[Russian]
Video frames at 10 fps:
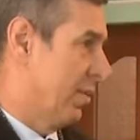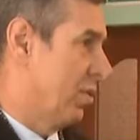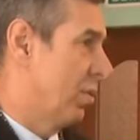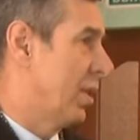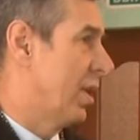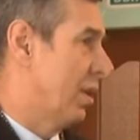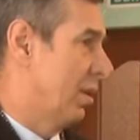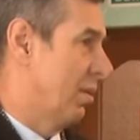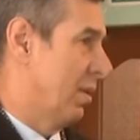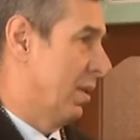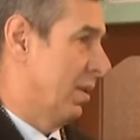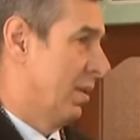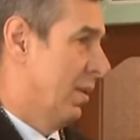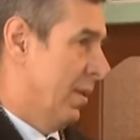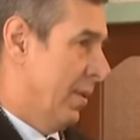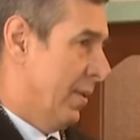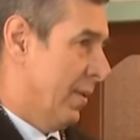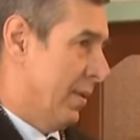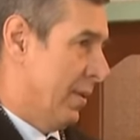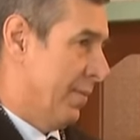в результате этого
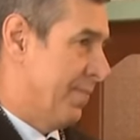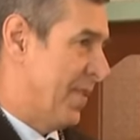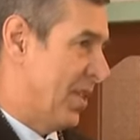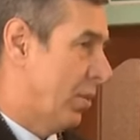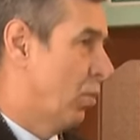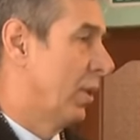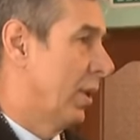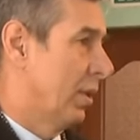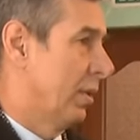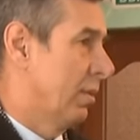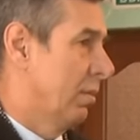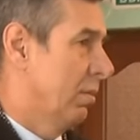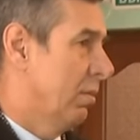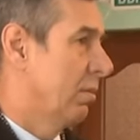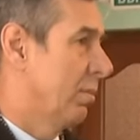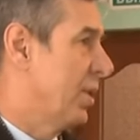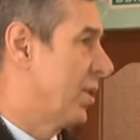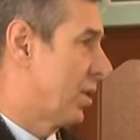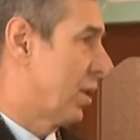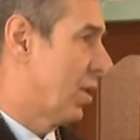а, закона, ну,
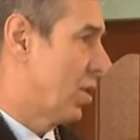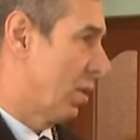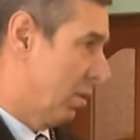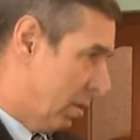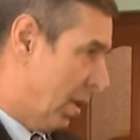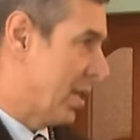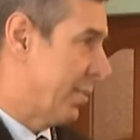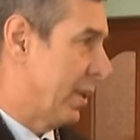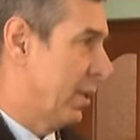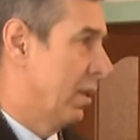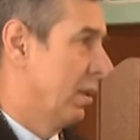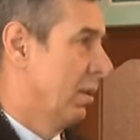бизнес, конечно, транспортный,